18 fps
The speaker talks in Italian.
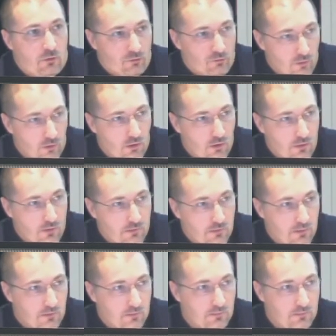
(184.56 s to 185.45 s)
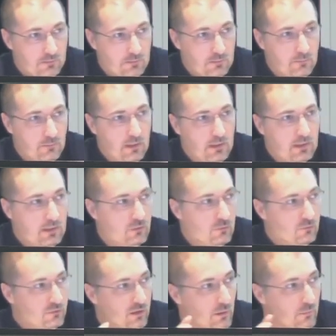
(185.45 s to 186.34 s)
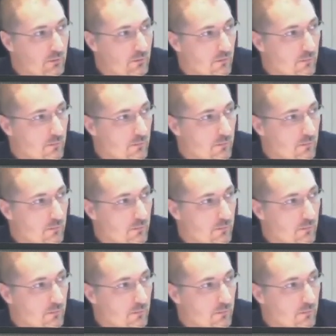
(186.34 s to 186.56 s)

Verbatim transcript: svolte ma che non si capiva